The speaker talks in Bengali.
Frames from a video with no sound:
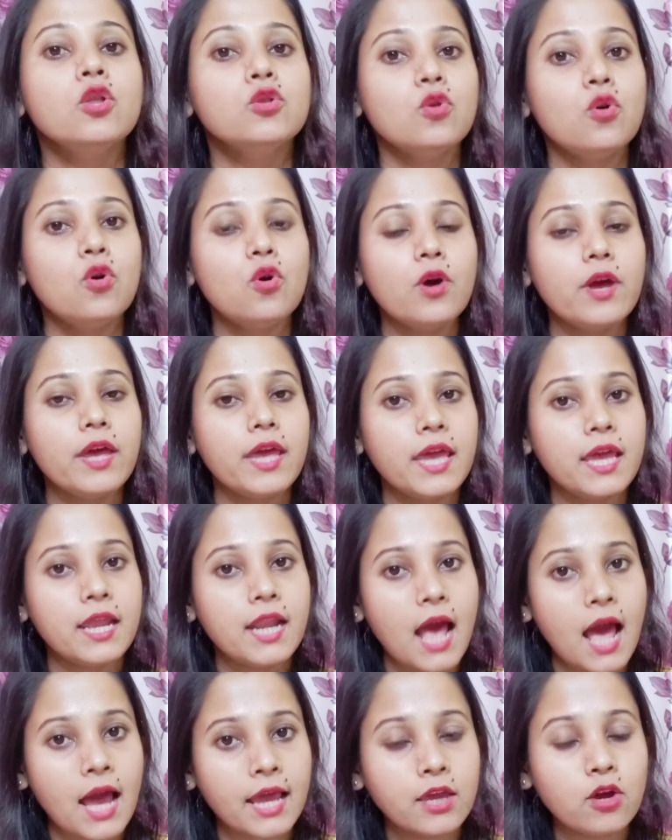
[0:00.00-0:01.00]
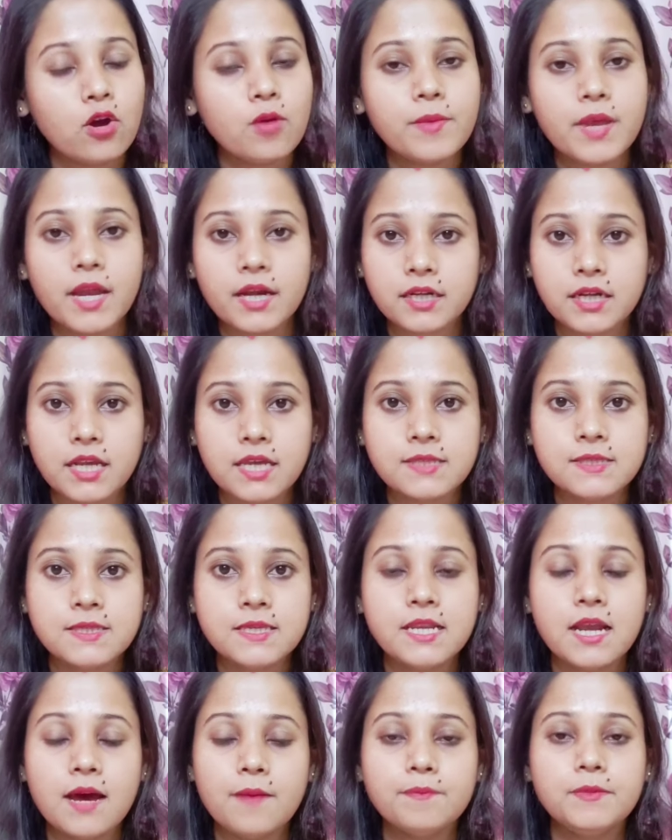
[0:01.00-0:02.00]
তো এর আগেও আমি একটা
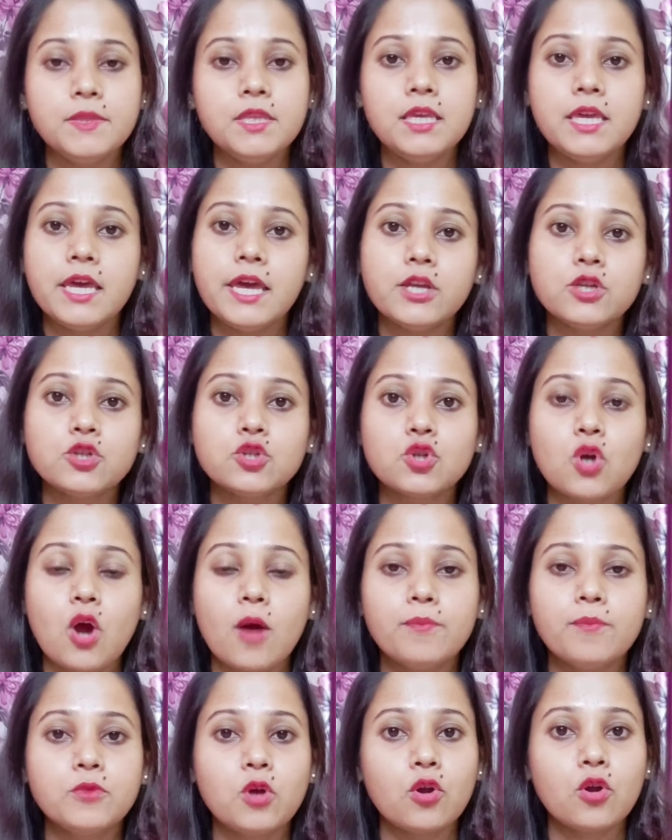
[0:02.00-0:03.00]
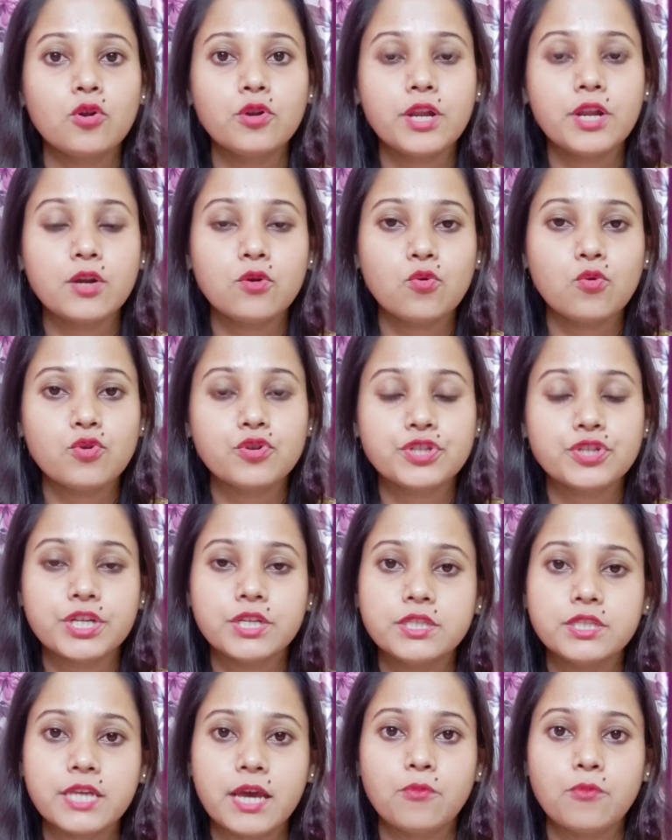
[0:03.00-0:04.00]
সিরাম নিয়ে সব ধরনের কোশ্চেন
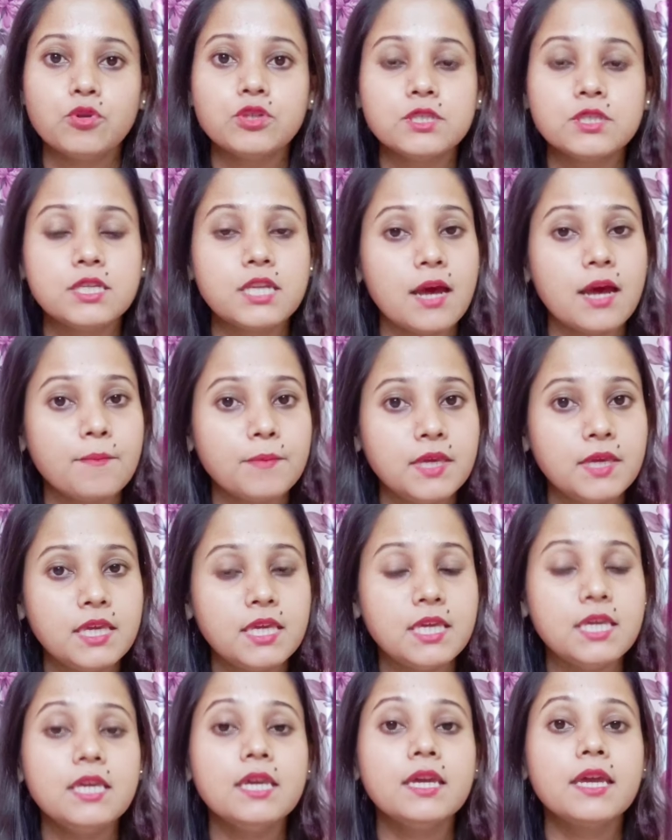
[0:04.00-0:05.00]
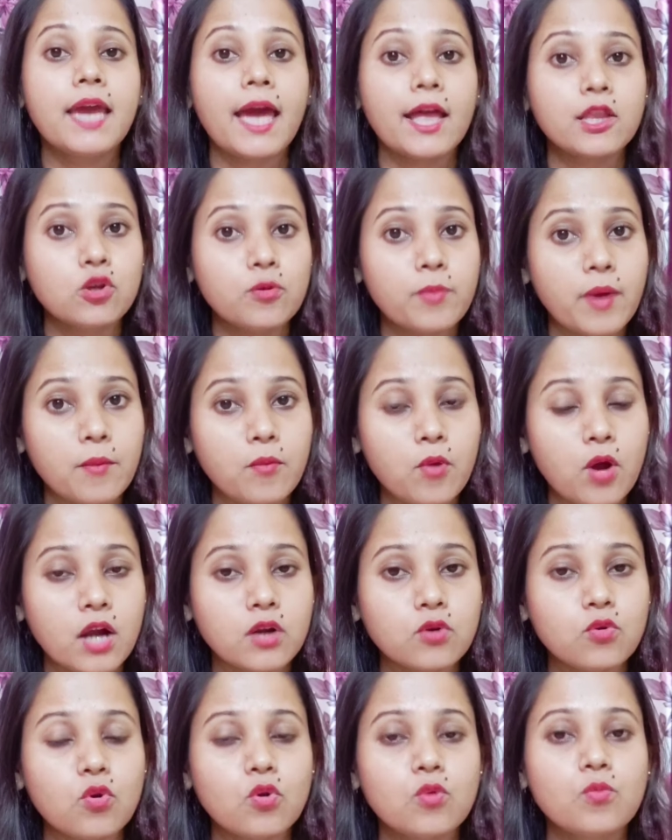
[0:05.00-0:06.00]
যেমন সিরাম কি কেন ব্যবহার
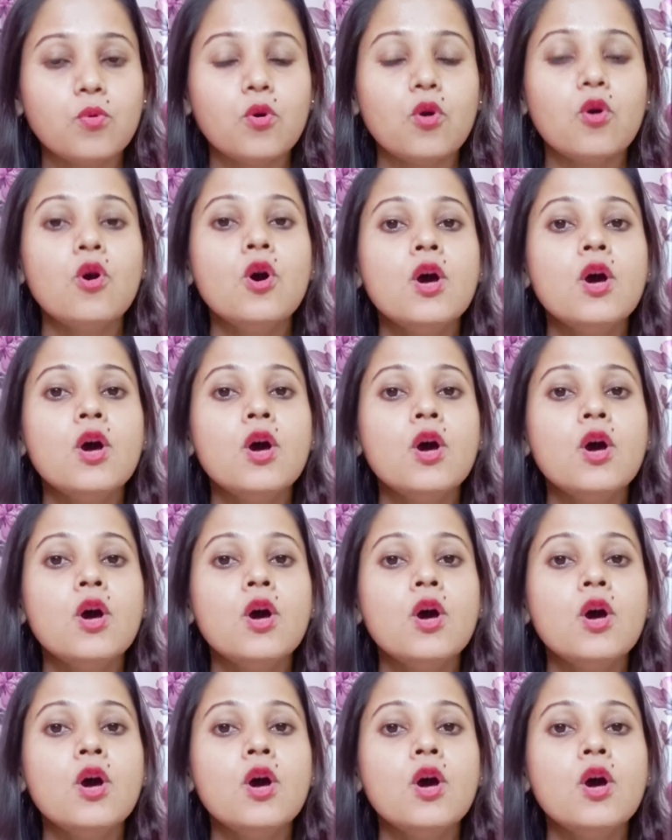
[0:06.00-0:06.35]
করব